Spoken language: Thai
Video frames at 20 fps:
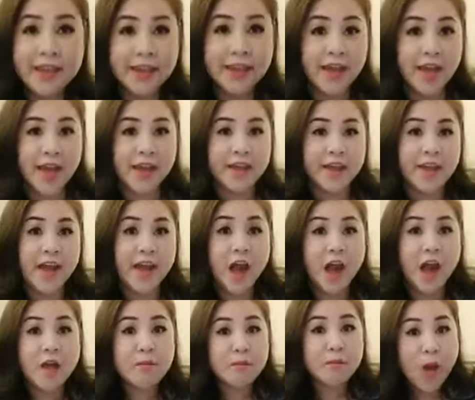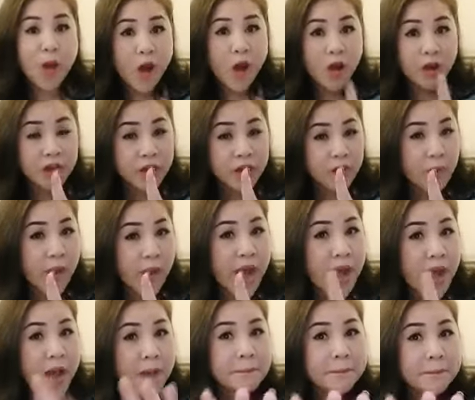ยังไง บอกเลยว่า
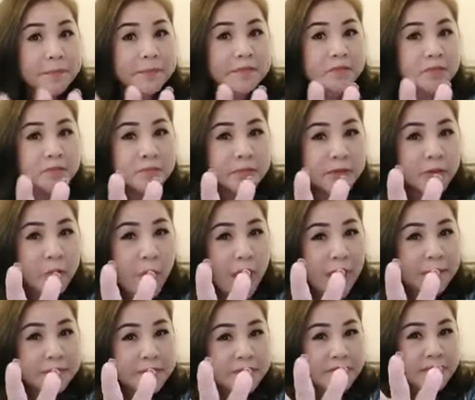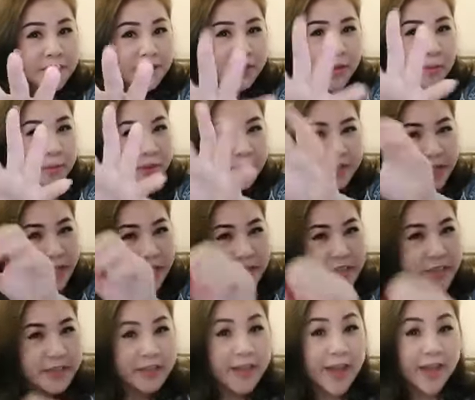ความจริงไม่ใช่
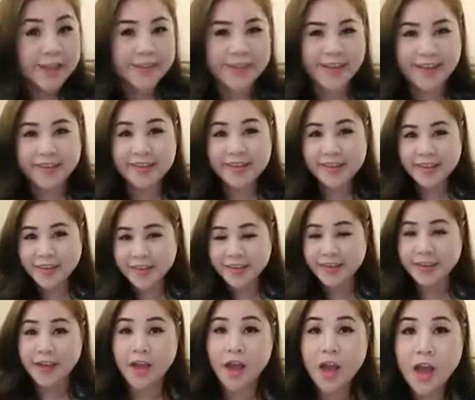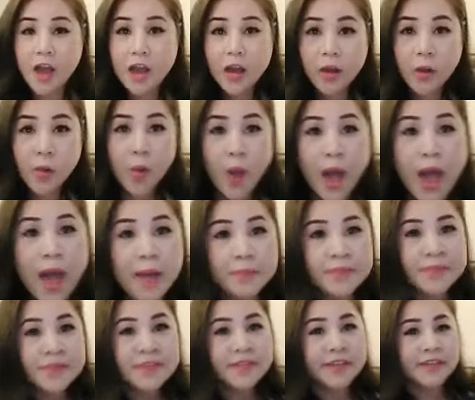ที่การขยี้ ความ
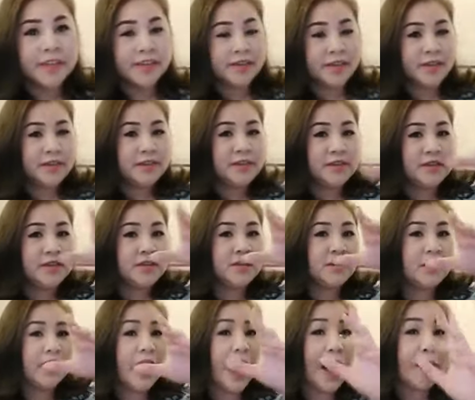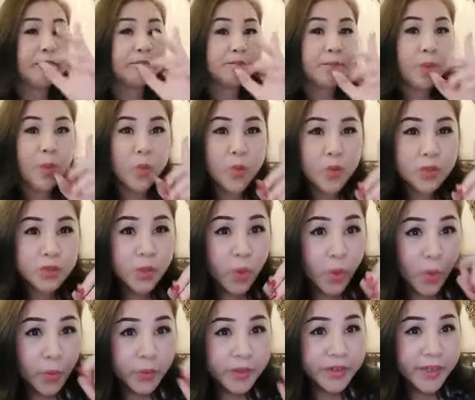จริงคือคำพูด
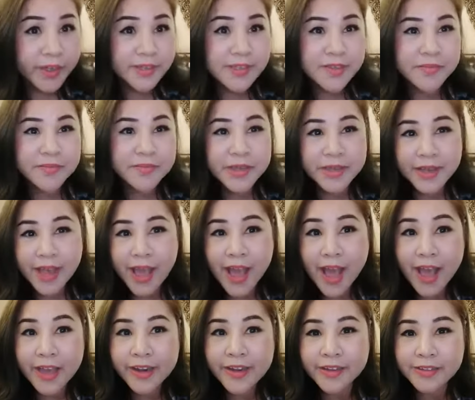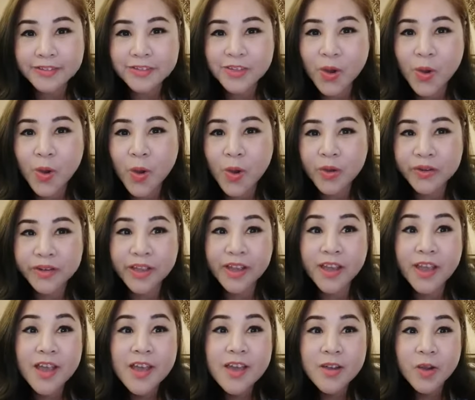คุณเนี่ยจะมีค่าดั่งทองเนี่ย
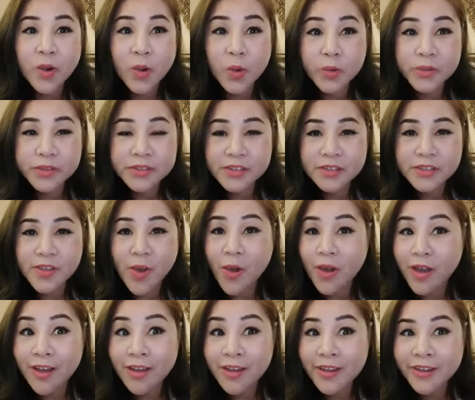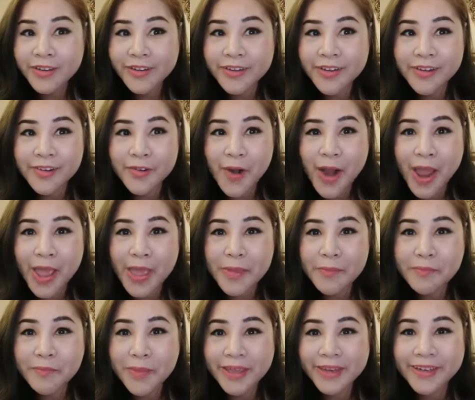คุณจะต้องเอิ n the r i g
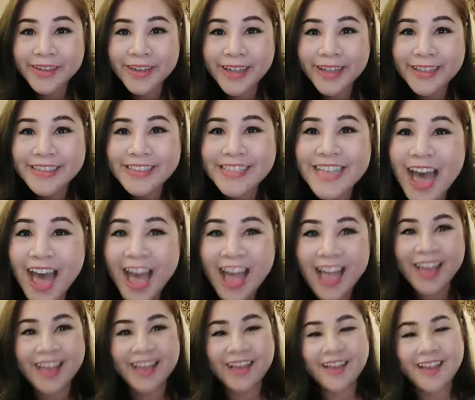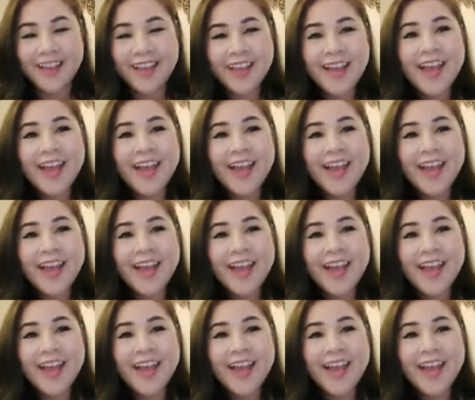ไรเป็นนะจ๊ะอ่า